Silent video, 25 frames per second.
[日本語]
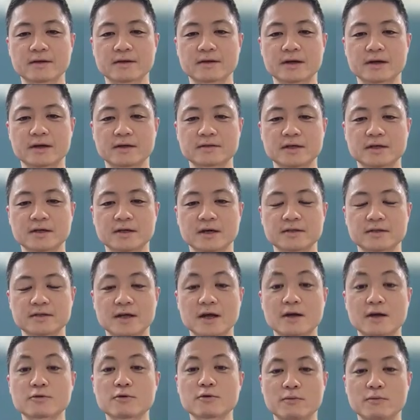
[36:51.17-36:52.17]
気管切開し
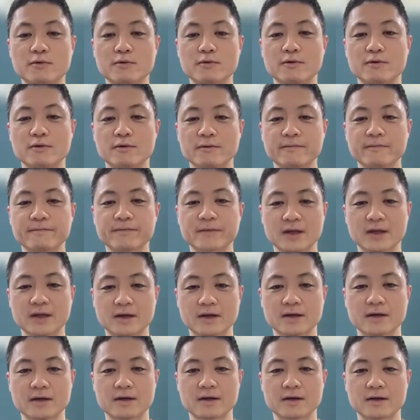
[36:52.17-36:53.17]
た後も、
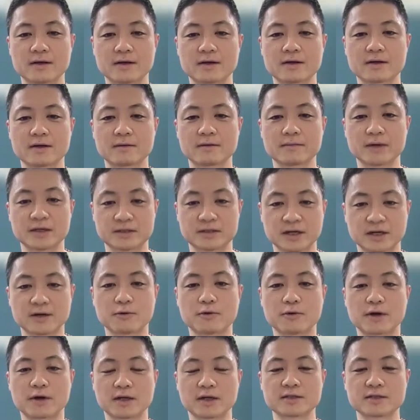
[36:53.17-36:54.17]
まあ、しっかり
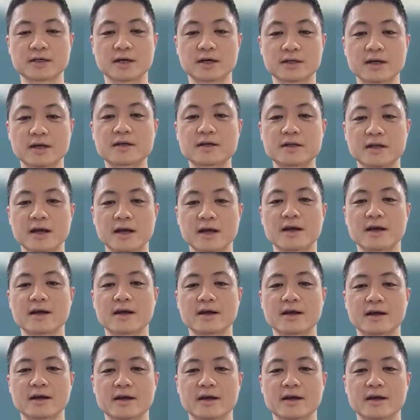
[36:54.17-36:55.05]
お話ができて、